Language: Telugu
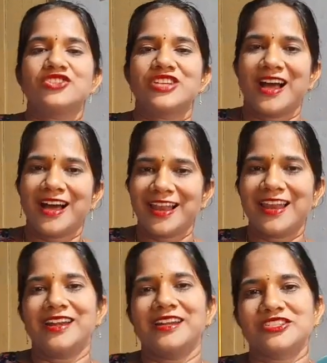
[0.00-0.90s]

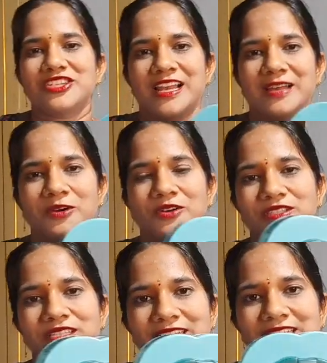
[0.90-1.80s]
చాలా అంటే చాలా
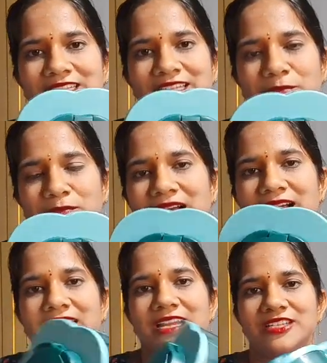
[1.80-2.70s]
బాగుందండి ఇది నాకు
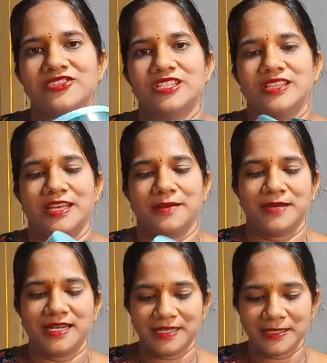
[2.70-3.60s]
బాగా
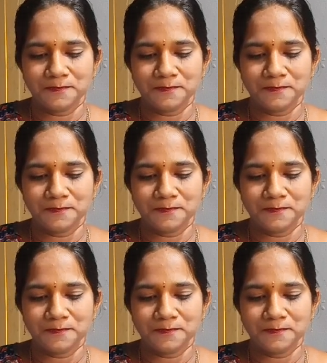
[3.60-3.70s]
నచ్చిందనమాట